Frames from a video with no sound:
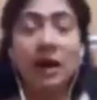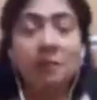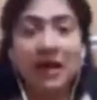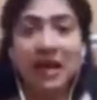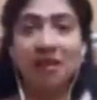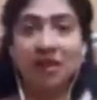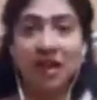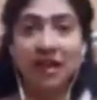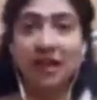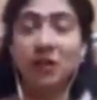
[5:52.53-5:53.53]
மா பலா
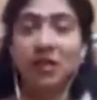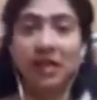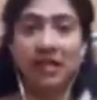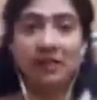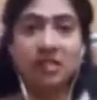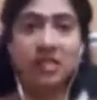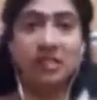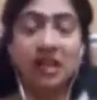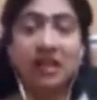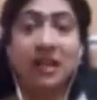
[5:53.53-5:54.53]
வாழைன்னு ஒரு கனியை
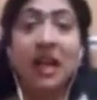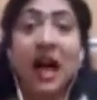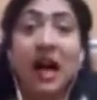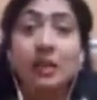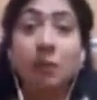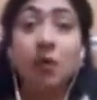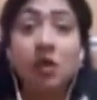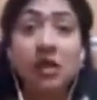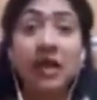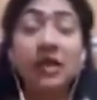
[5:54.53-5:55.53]
வச்சுருக்காங்க அந்த
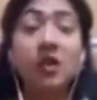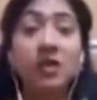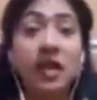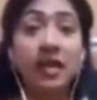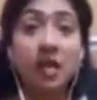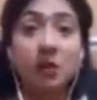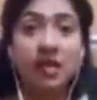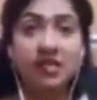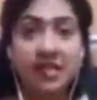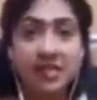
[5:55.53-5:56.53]
முக்கணிகளும்
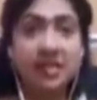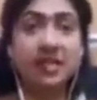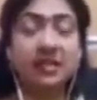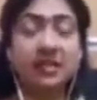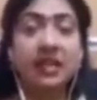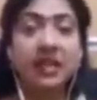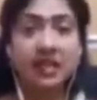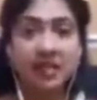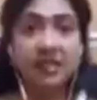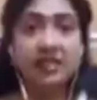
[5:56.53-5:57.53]
கிடைக்கக்கூடிய சீசன் இது
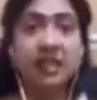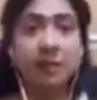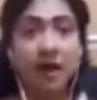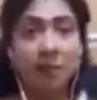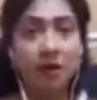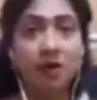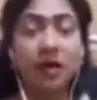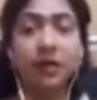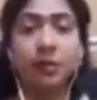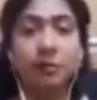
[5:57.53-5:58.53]
இந்த சீசனில்
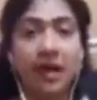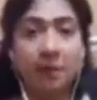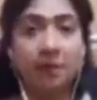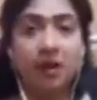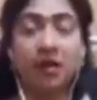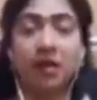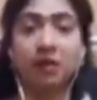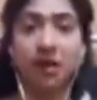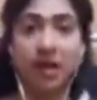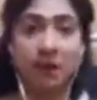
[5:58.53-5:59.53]
மாம்பழம் கிடைக்கும் பலாப்பழம்
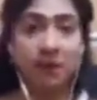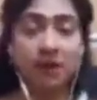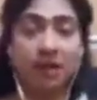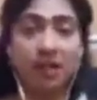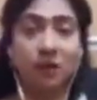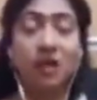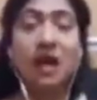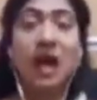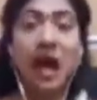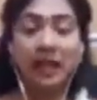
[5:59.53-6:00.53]
கிடைக்கும் வாழைப்பழம் கிடைக்கும்
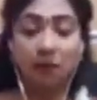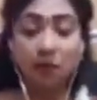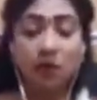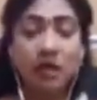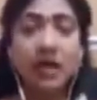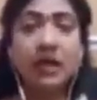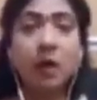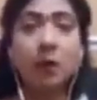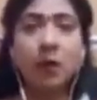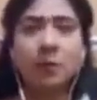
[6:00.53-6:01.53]
அந்த
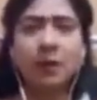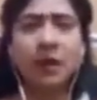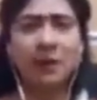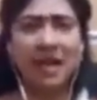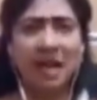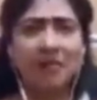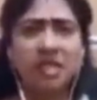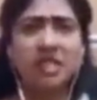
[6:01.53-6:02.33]
முக்கணிகளில் ஒரு பழமா பலா